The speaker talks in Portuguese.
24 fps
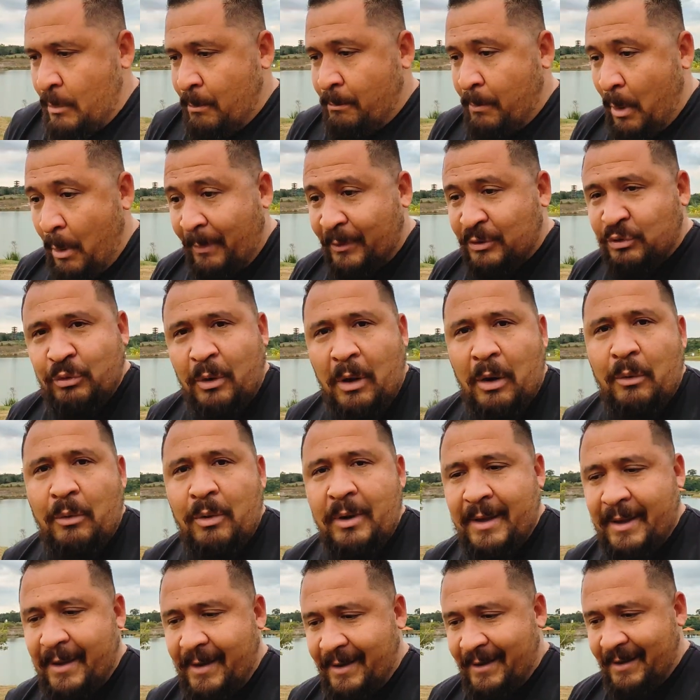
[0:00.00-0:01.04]
Bom, pessoal,
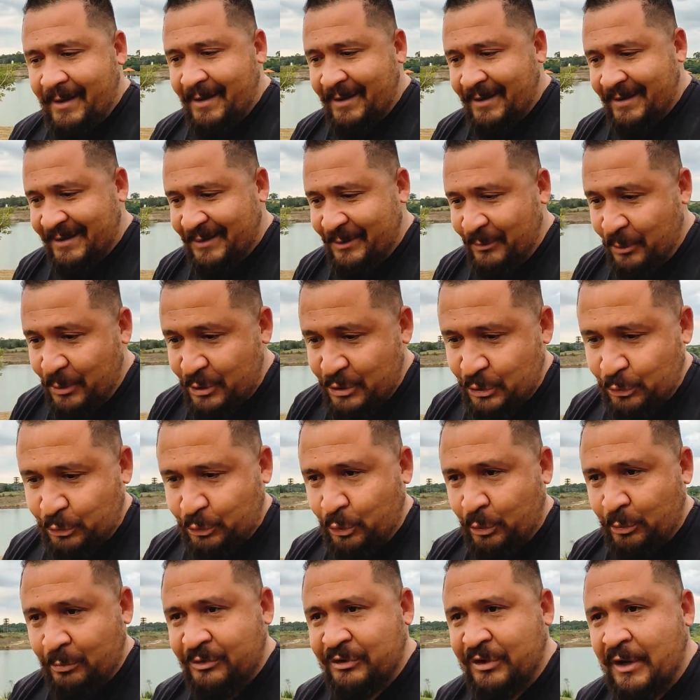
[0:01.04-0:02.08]
é... hoje eu
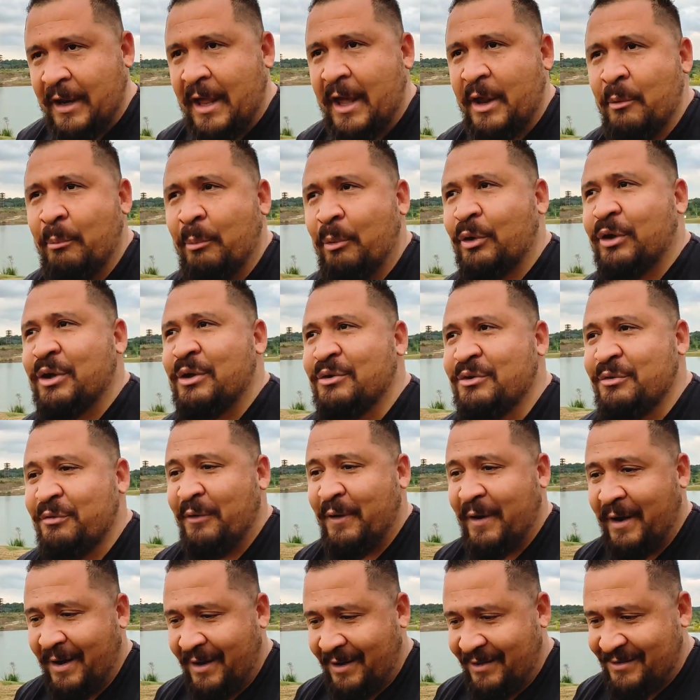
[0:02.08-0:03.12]
estou num cenário um pouquinho
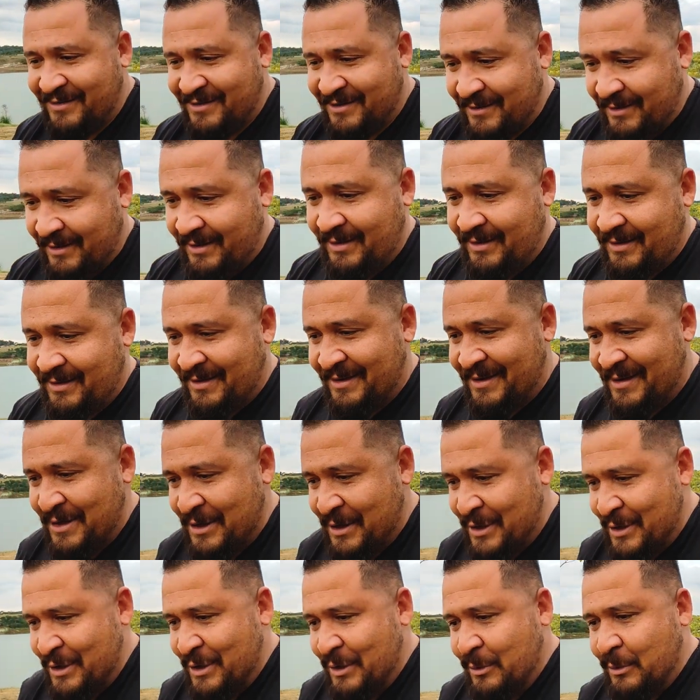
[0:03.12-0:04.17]
diferente, né?
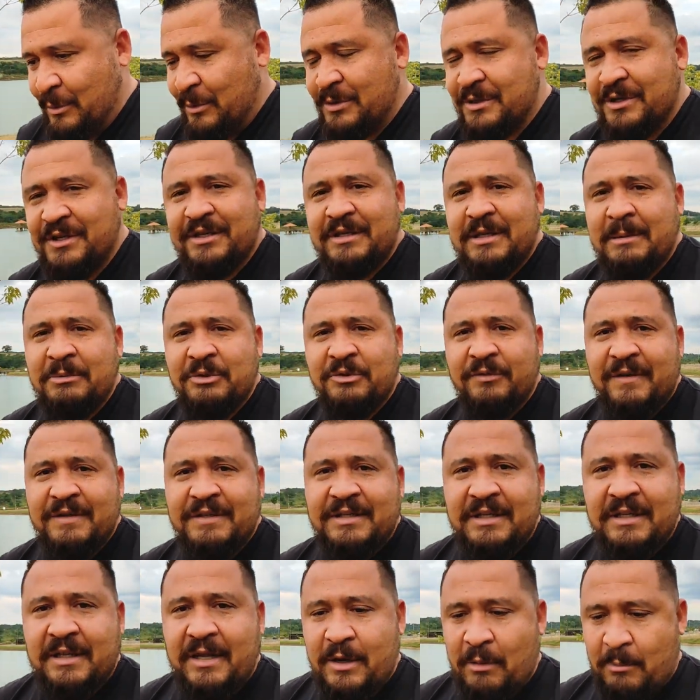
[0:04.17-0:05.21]
Hoje estamos
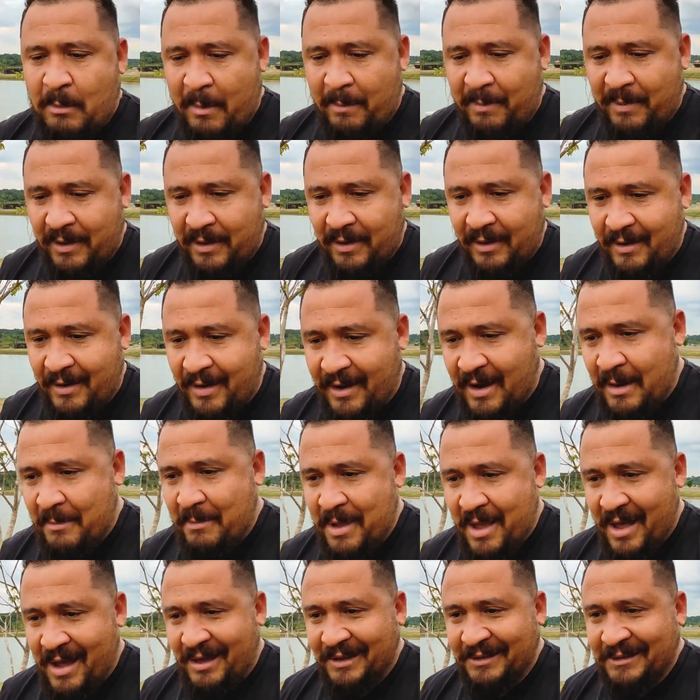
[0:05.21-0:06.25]
fazendo aí uma pequena
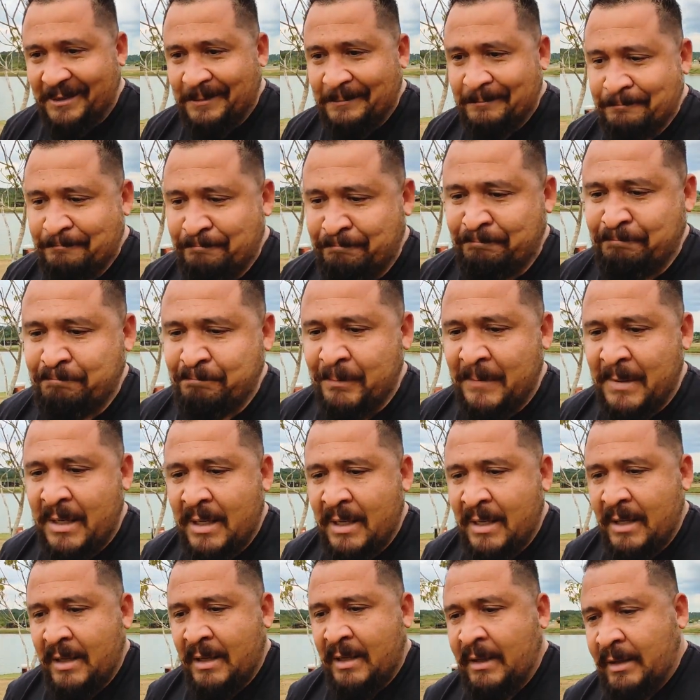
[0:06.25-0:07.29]
caminhada
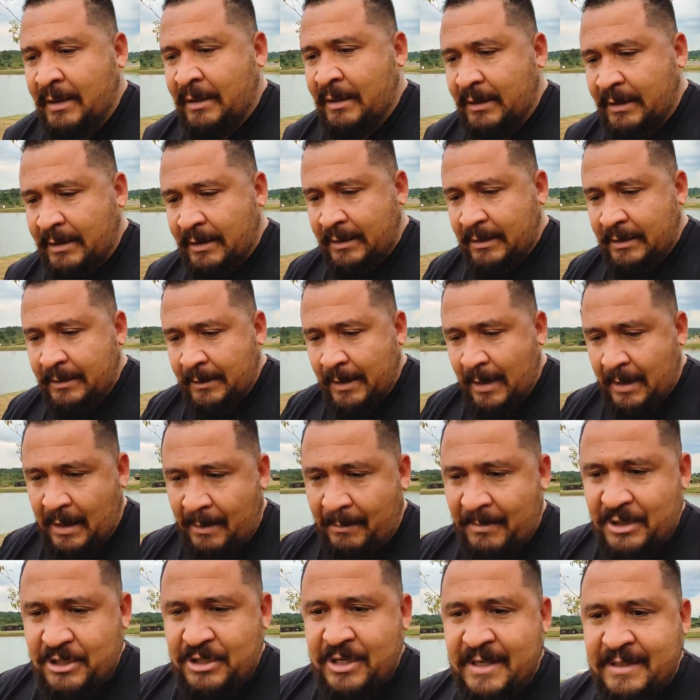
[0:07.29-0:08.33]
e
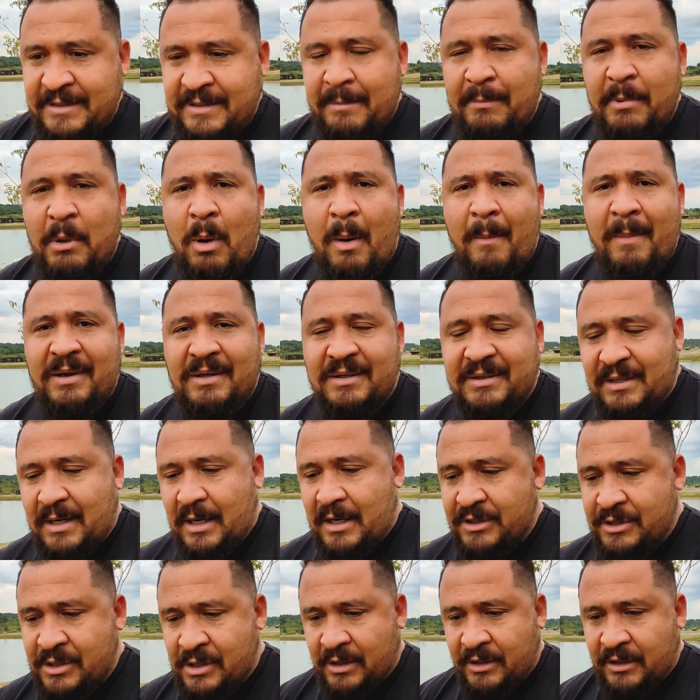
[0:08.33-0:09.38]
acabei de receber uma
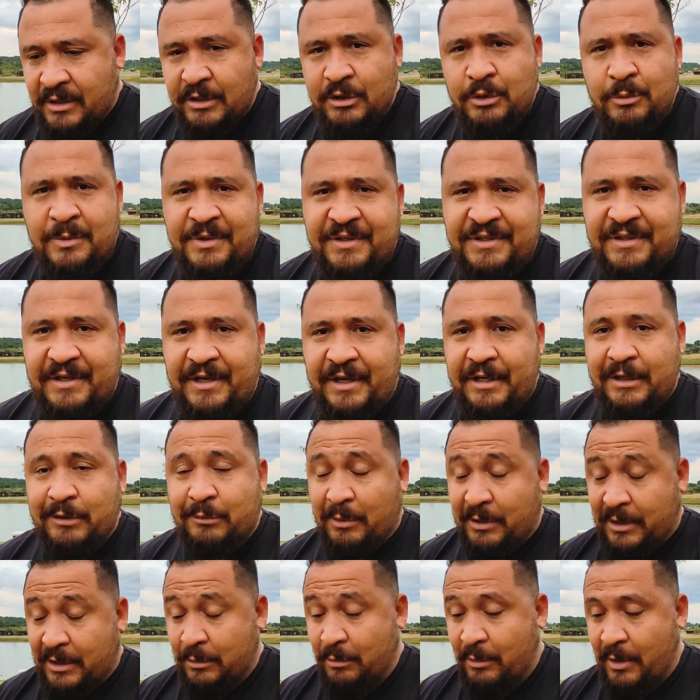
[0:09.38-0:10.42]
mensagem aqui de um
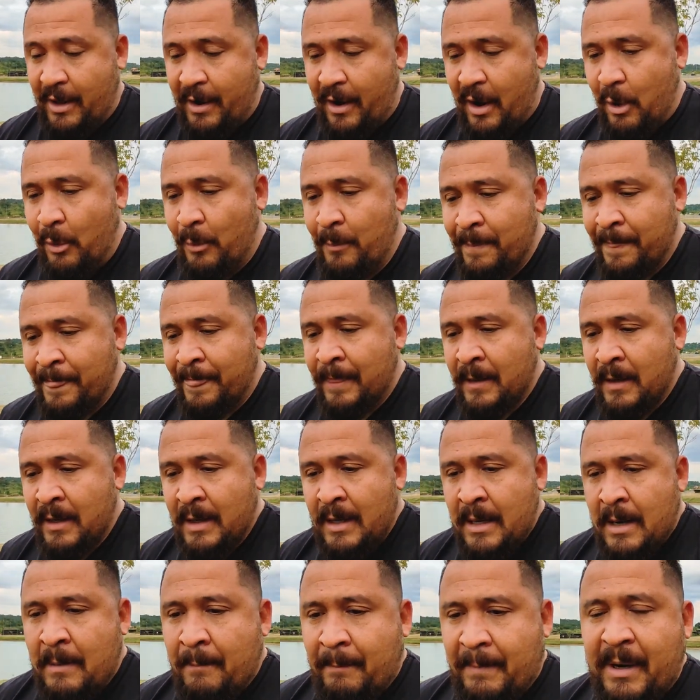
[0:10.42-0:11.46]
inscrito aqui do canal
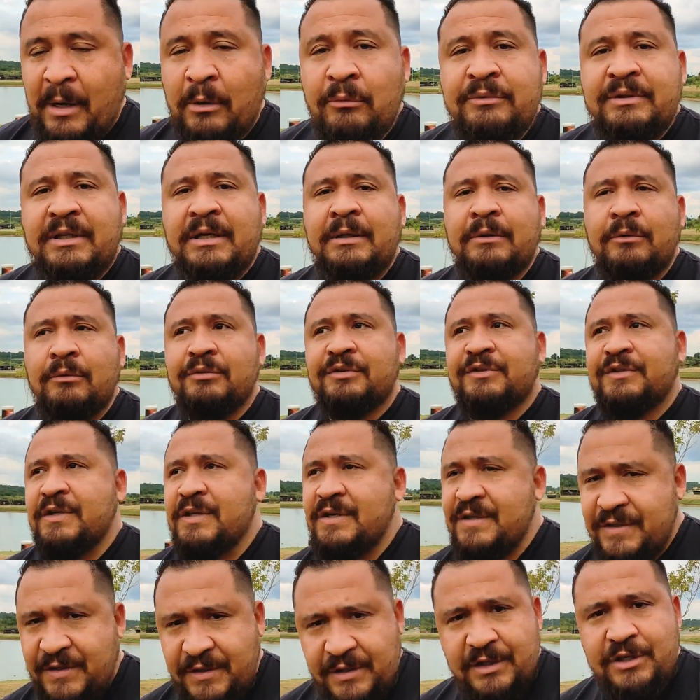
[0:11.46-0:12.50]
perguntando se
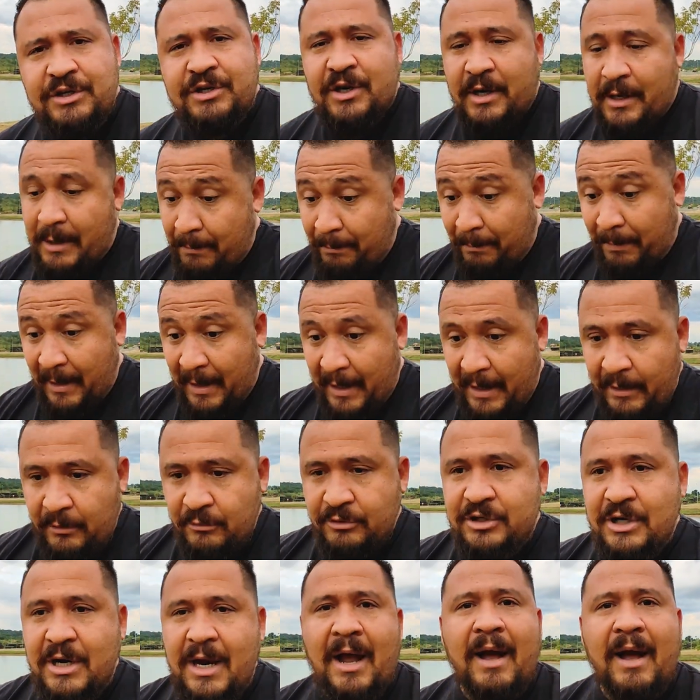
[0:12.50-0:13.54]
existe aí plano de